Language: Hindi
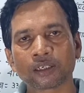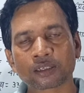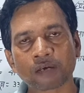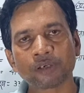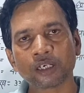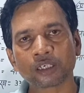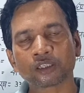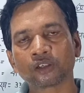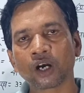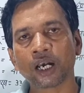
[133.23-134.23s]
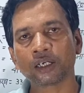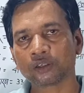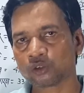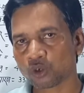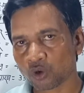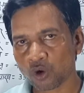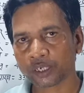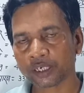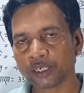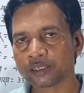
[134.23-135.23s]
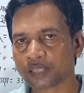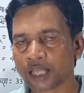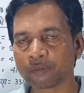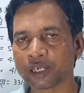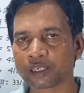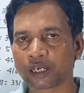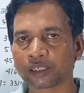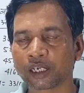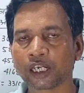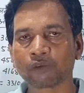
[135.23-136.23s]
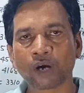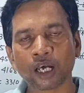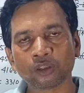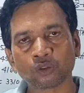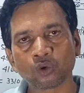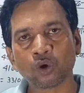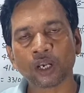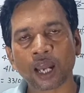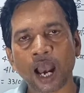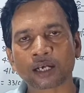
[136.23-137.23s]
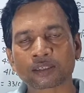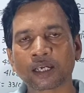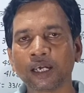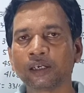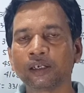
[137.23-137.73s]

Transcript: सभी रिक्तियाँ जो होगी सातवें चरण के लिए वह दो लाख से